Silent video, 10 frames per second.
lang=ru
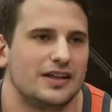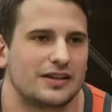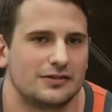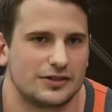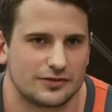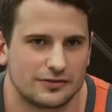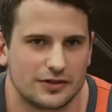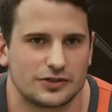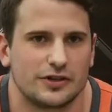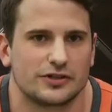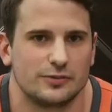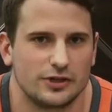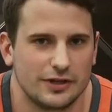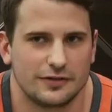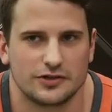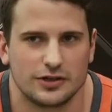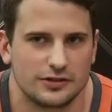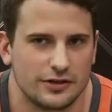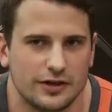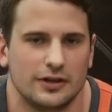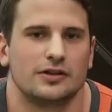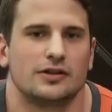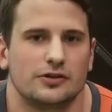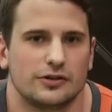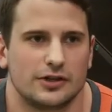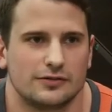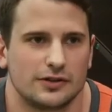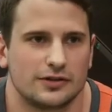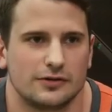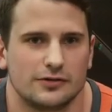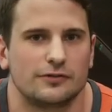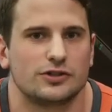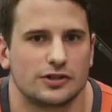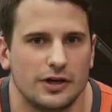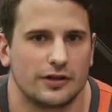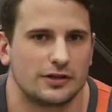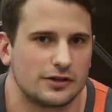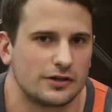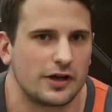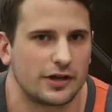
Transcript: Если вас, ваш вес не меняется в течение недели, то, соответственно, вы вычитаете от этой